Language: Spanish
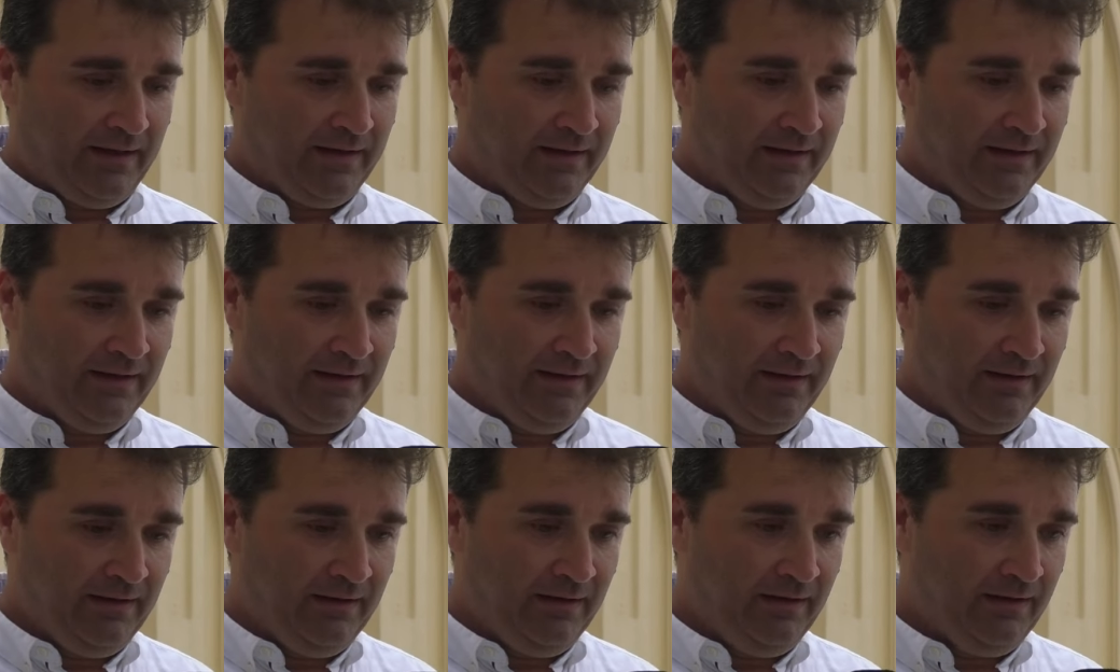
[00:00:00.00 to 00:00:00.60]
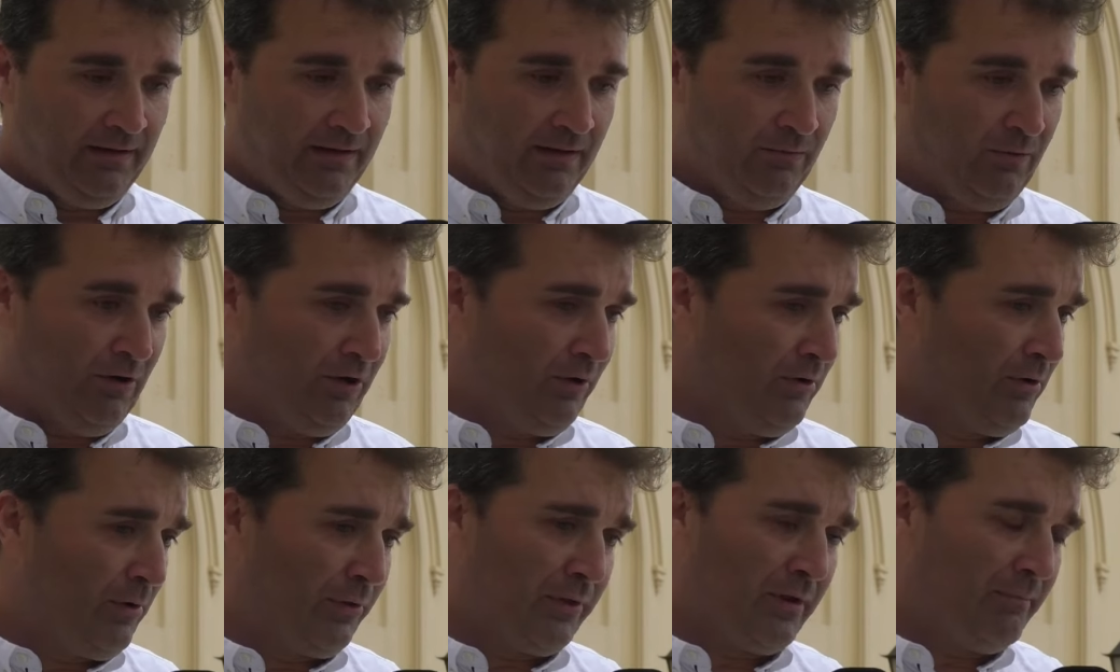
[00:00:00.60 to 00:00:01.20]
Y
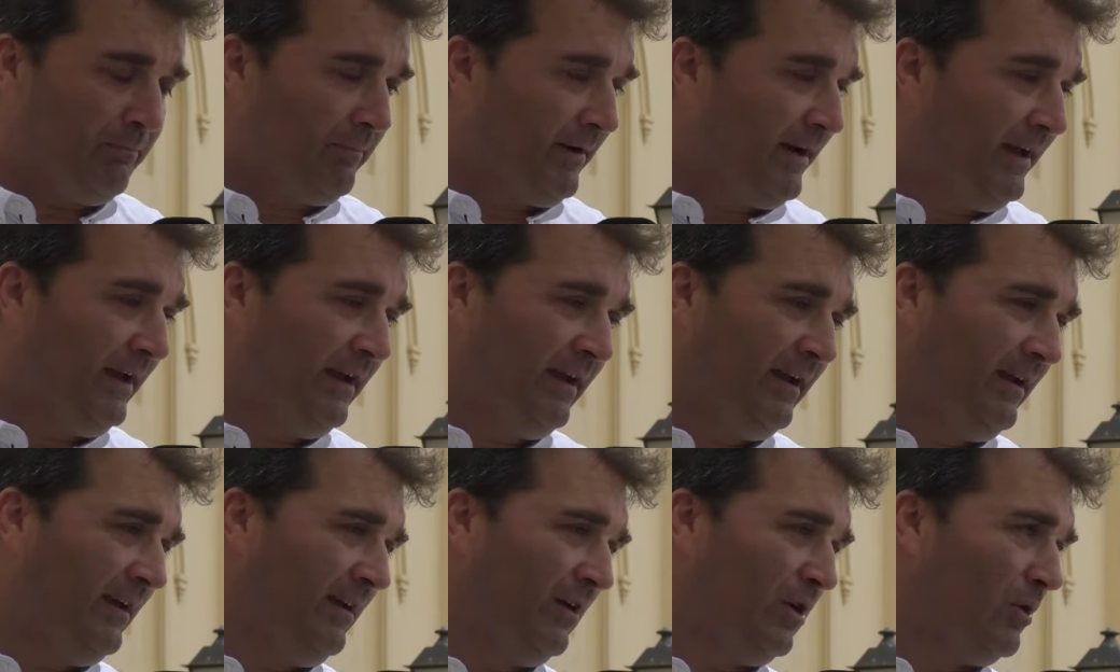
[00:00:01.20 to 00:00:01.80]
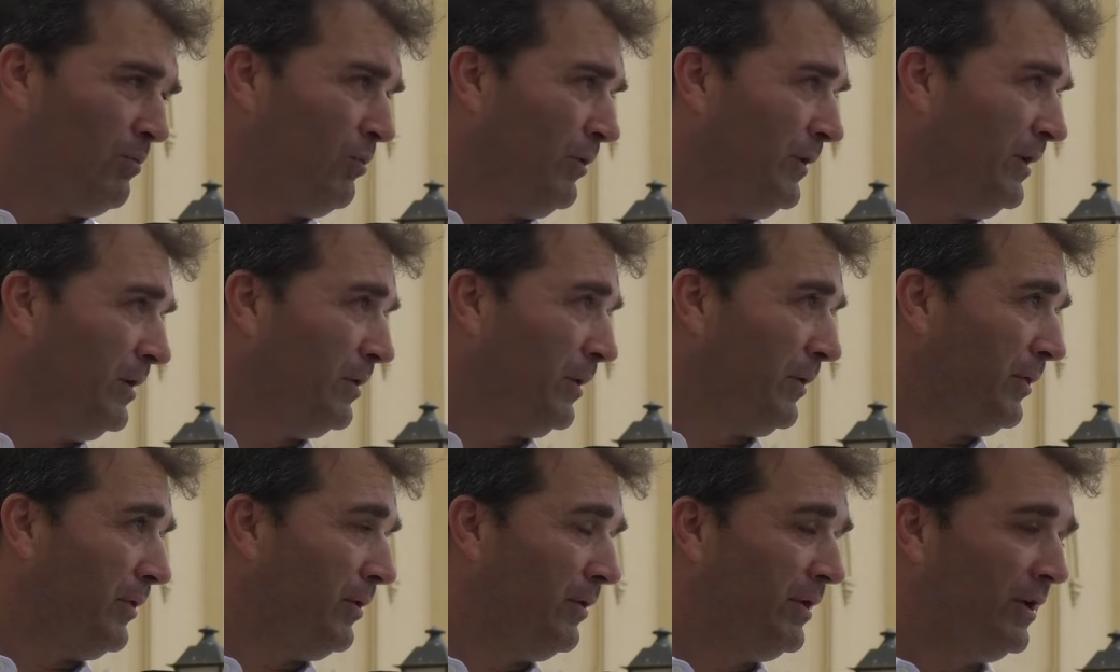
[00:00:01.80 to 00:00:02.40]
bueno, yo siempre, como
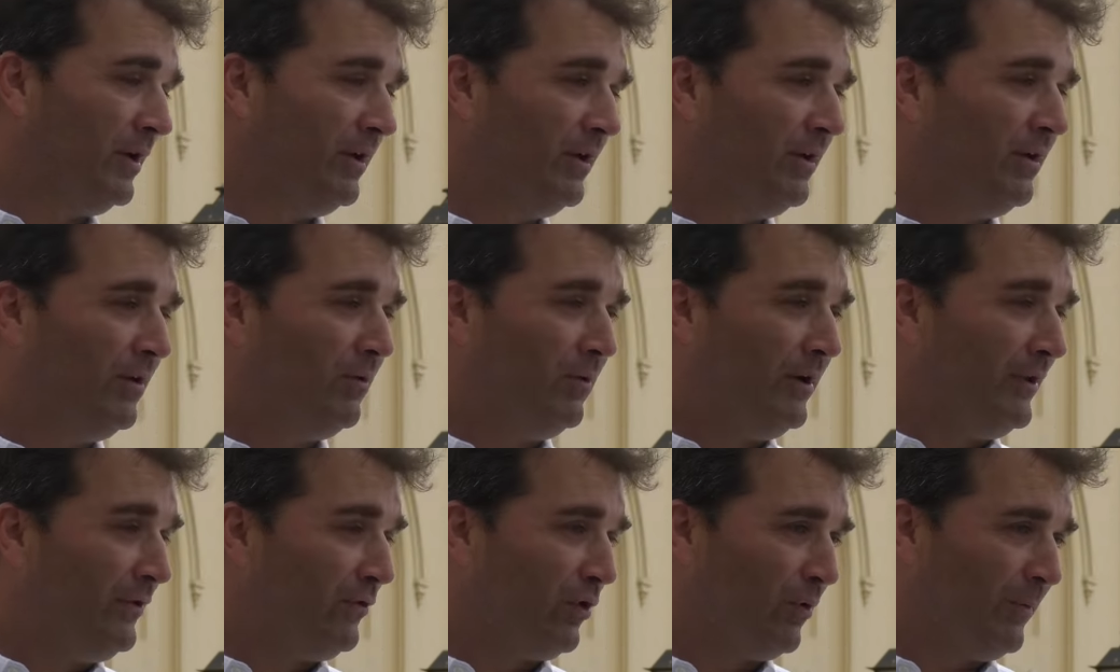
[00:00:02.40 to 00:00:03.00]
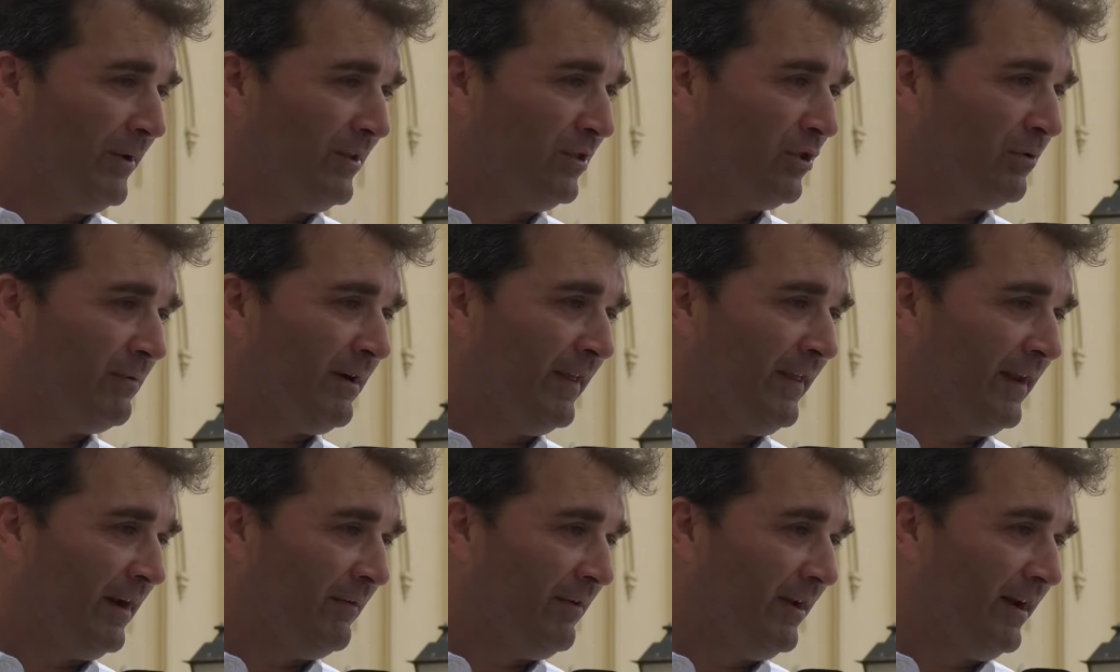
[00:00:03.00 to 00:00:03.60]
digo, soy un instrumento
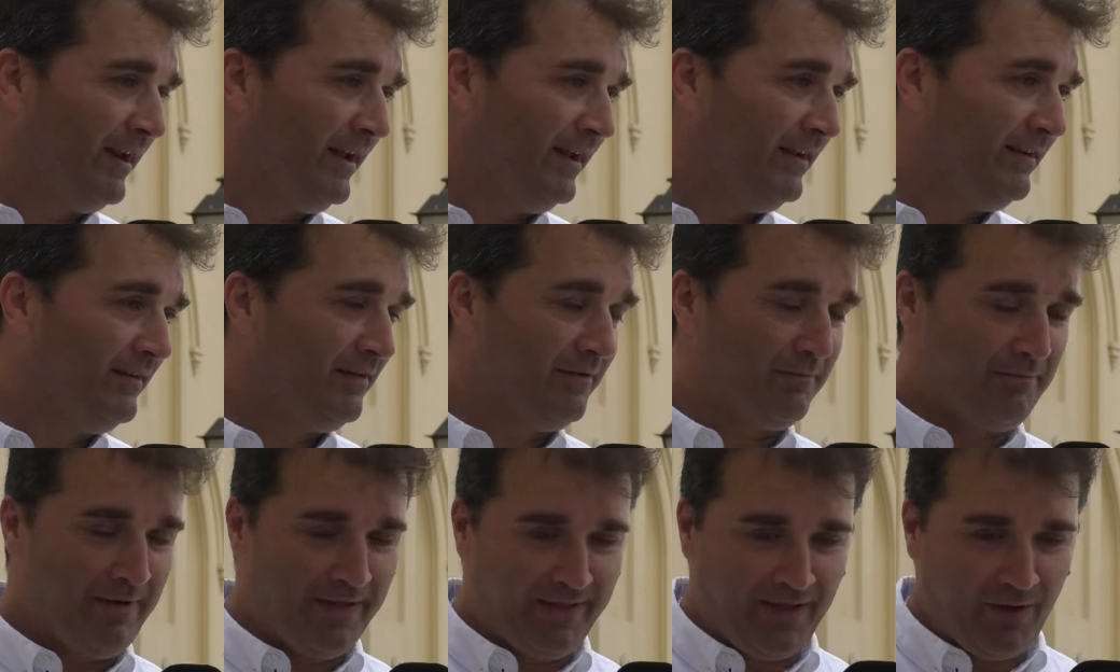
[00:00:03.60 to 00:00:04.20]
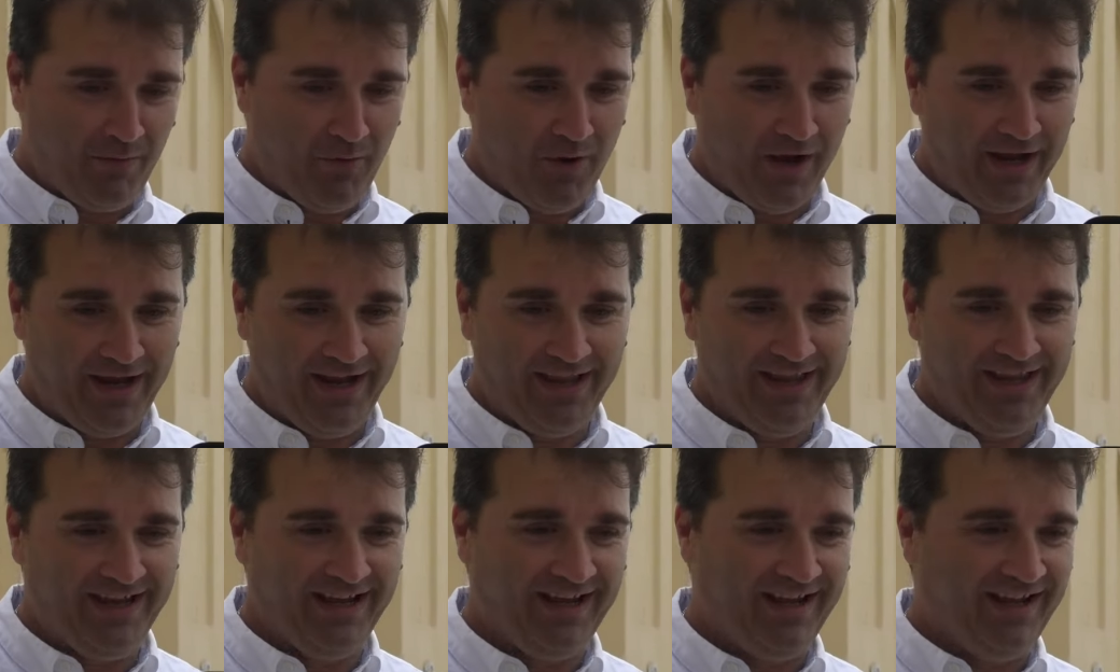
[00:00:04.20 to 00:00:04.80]
más de la Virgen, me debo a
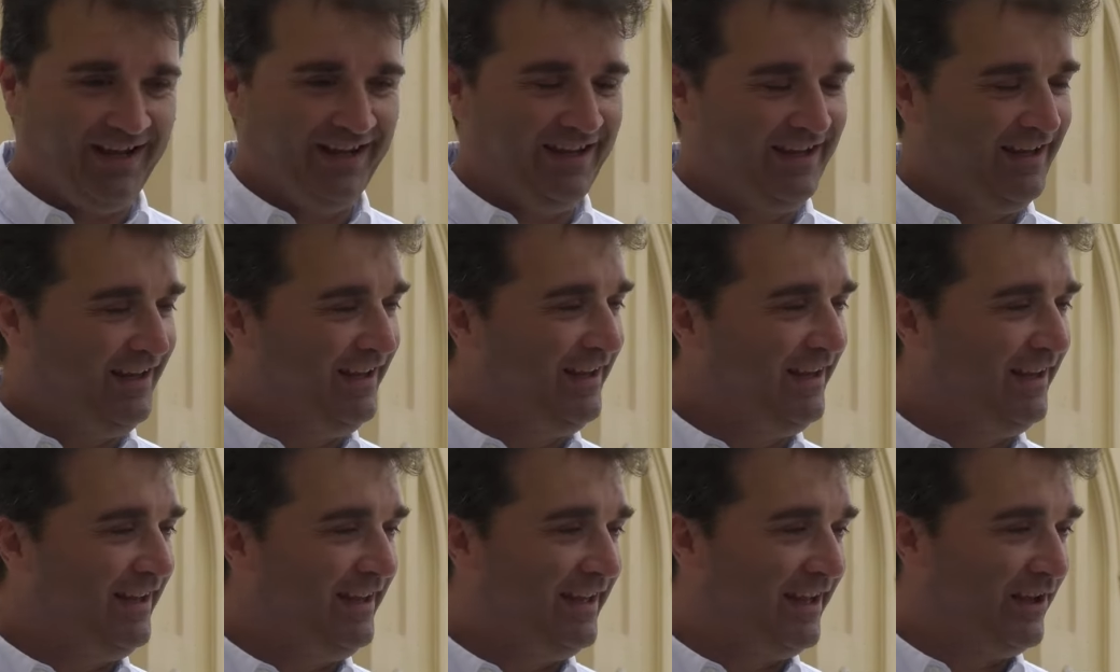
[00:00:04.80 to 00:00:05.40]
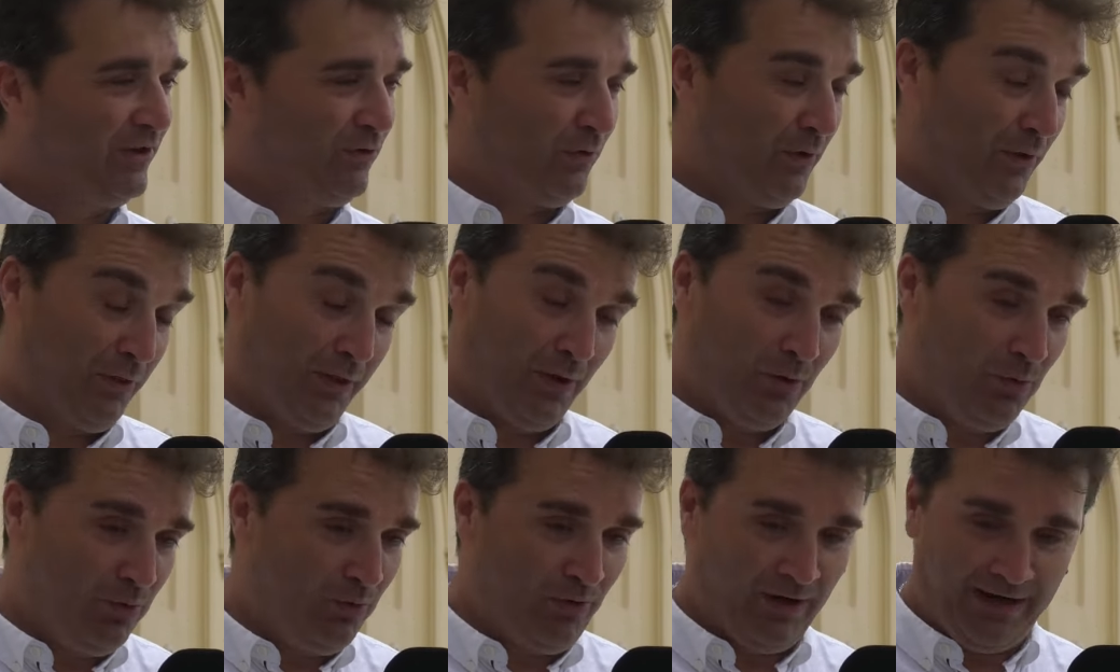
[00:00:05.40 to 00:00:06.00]
ella y, estoy
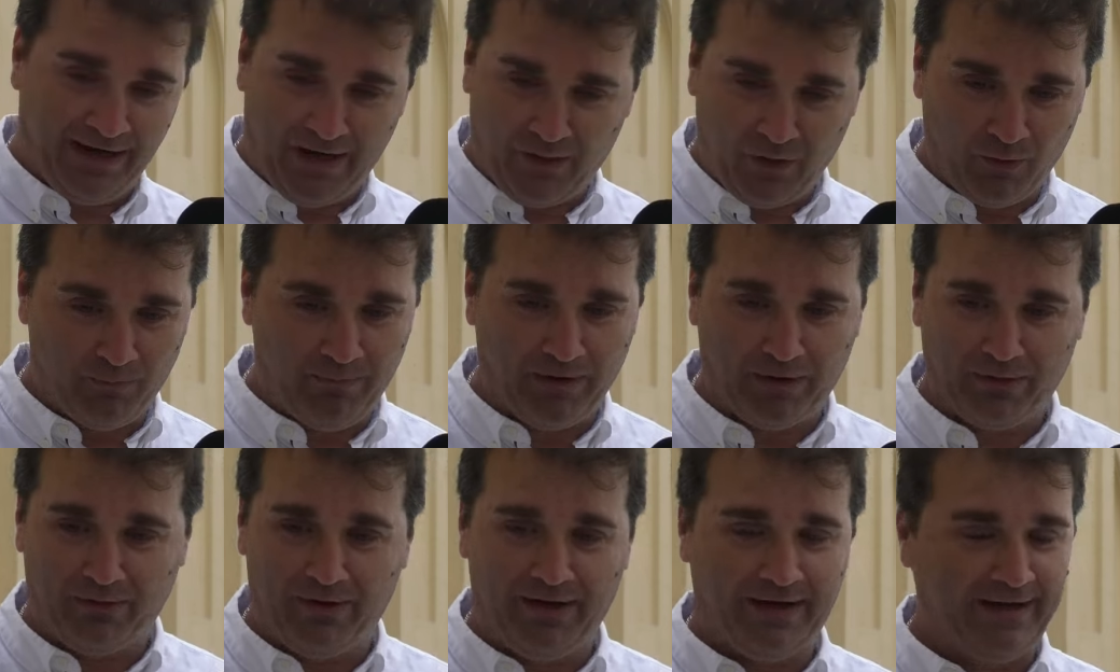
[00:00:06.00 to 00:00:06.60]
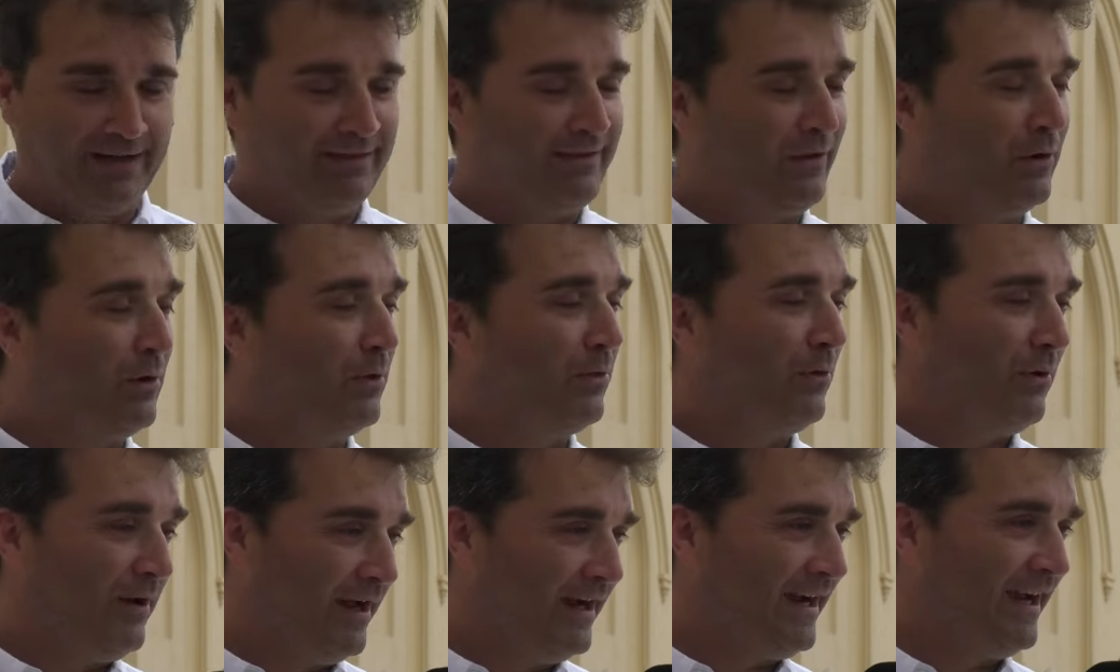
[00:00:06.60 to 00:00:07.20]
seguro que las dos personas que
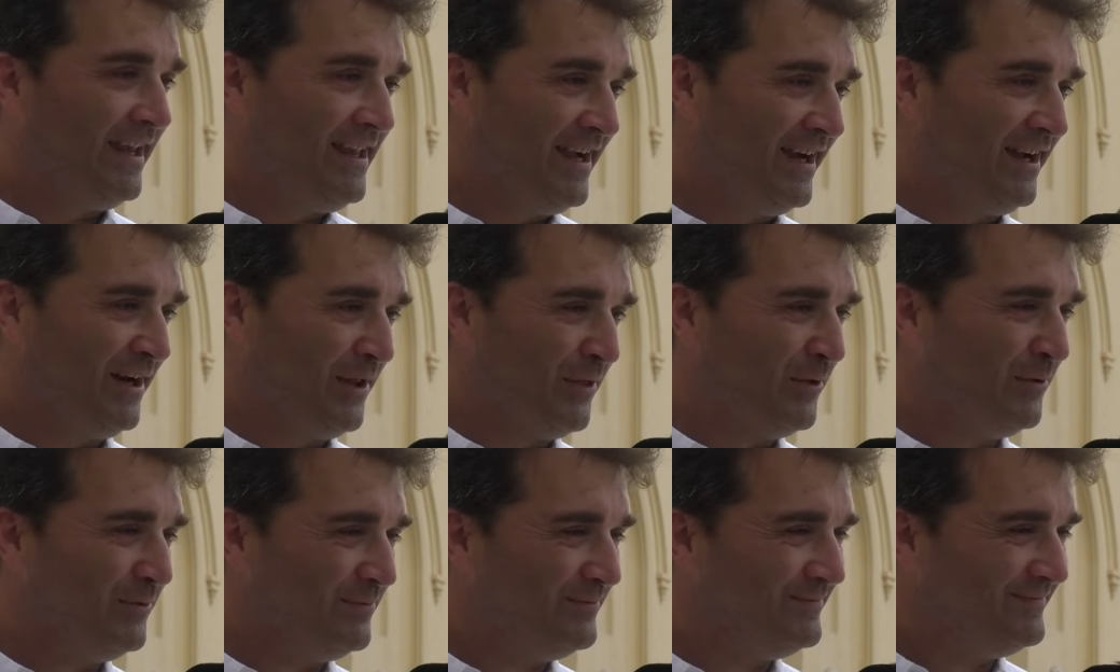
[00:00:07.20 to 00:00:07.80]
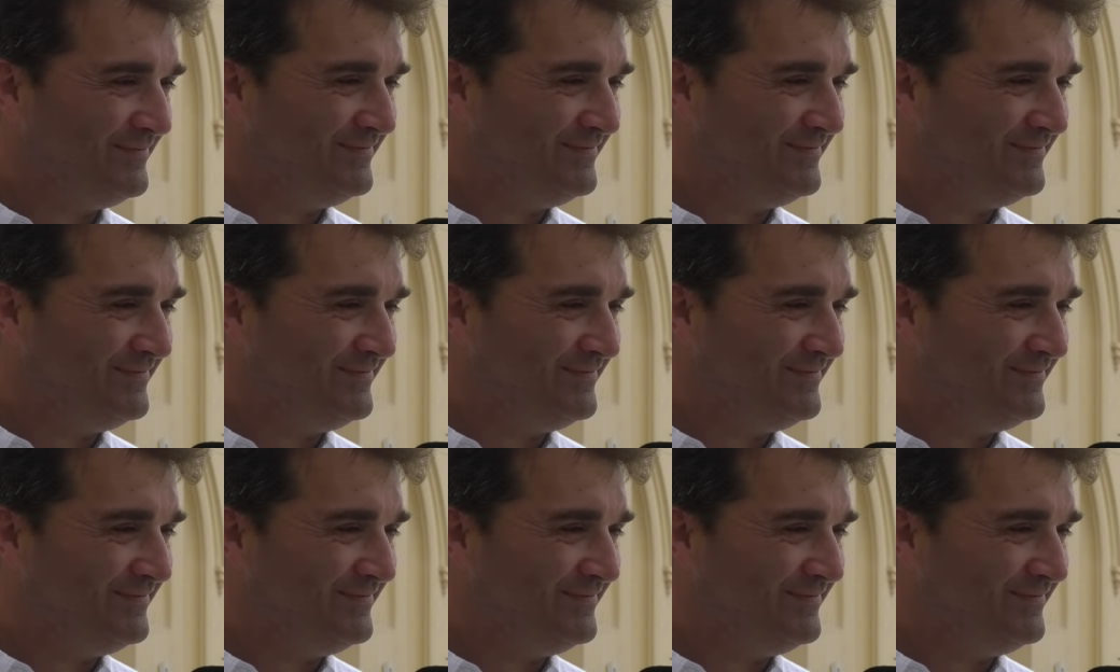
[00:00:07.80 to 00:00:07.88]
entraron son las que ella ha querido.